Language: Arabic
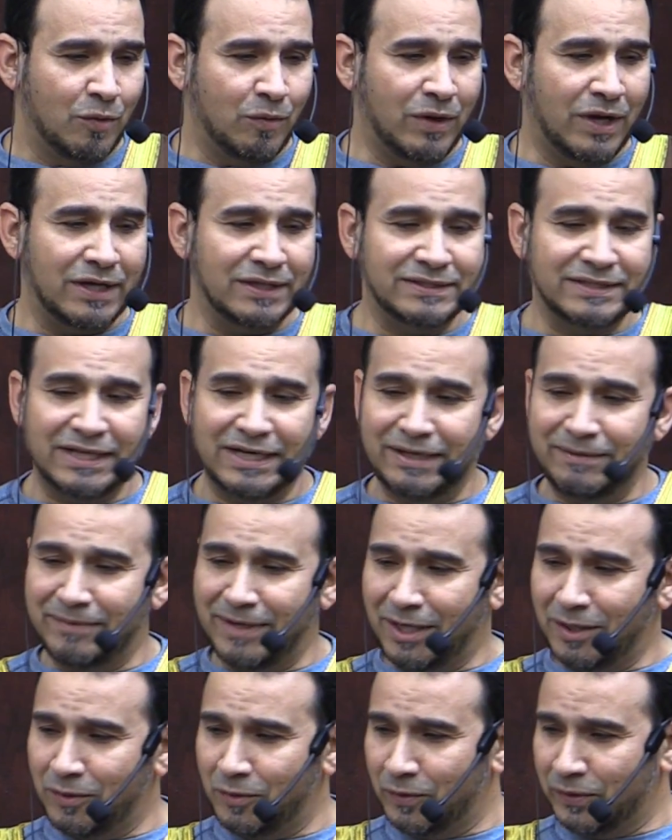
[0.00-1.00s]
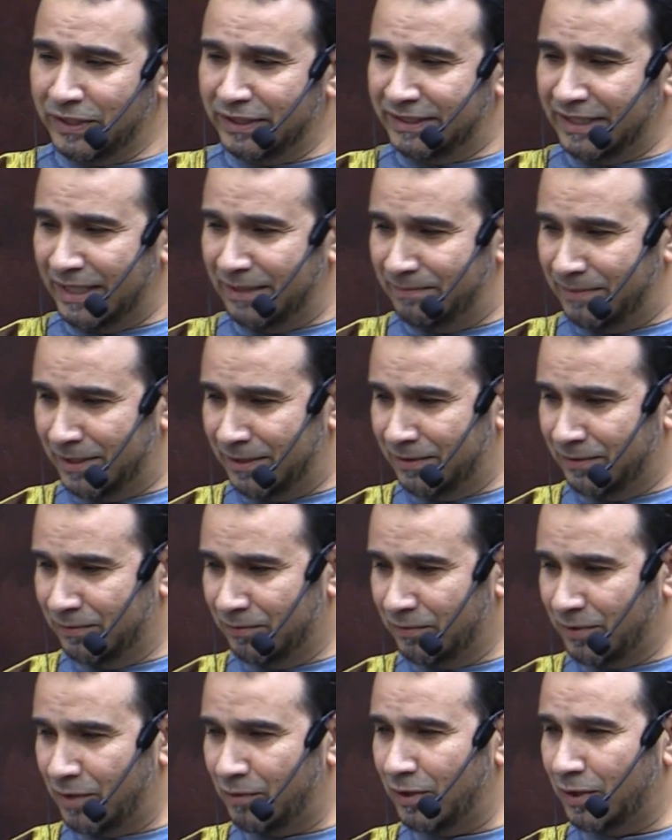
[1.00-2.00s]
وأرسل معه كتابا
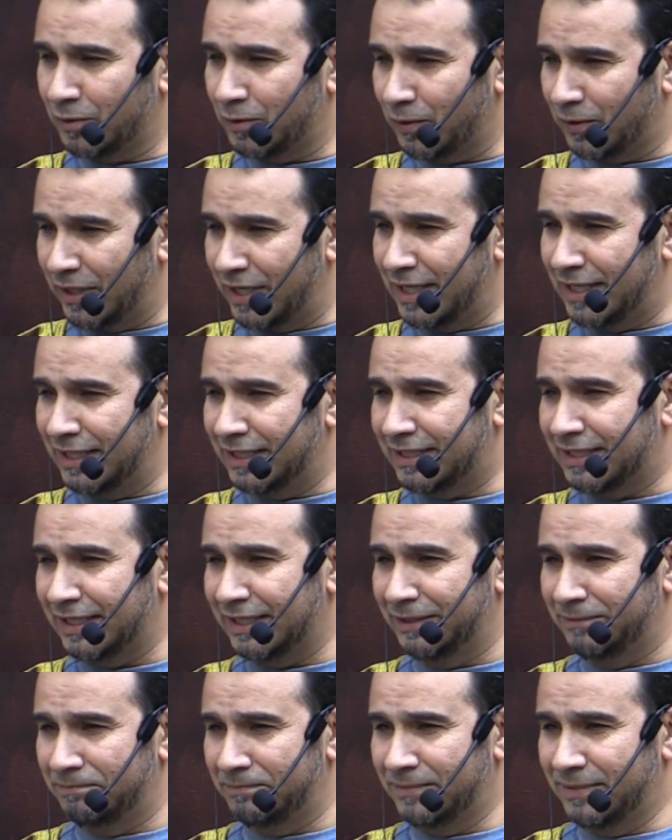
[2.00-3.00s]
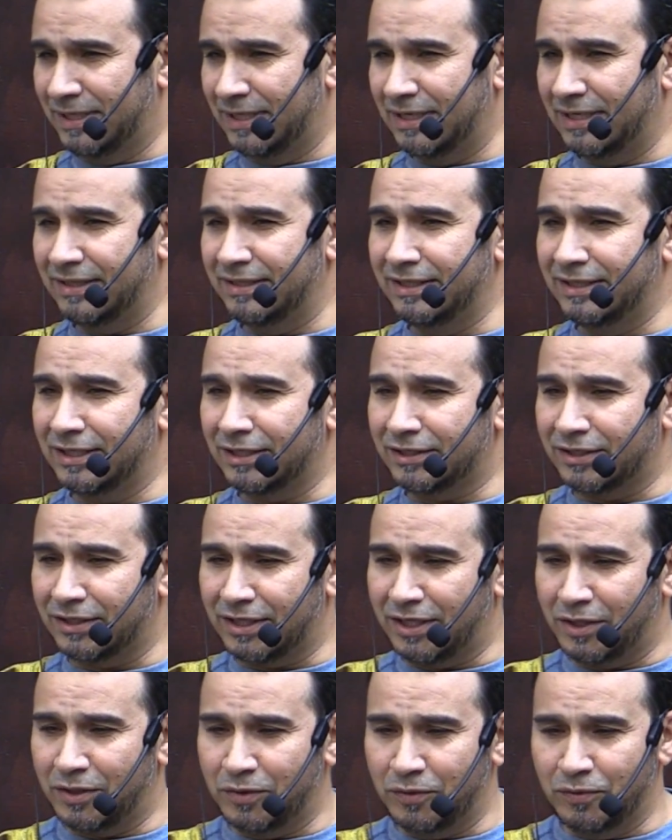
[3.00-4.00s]
وهو القرآن الكريم الذي
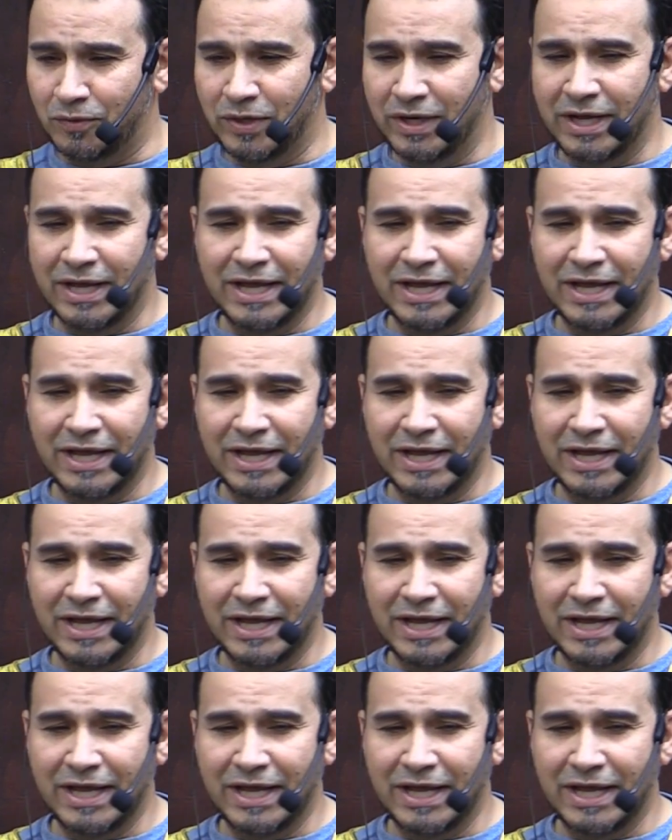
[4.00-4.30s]
نقرأه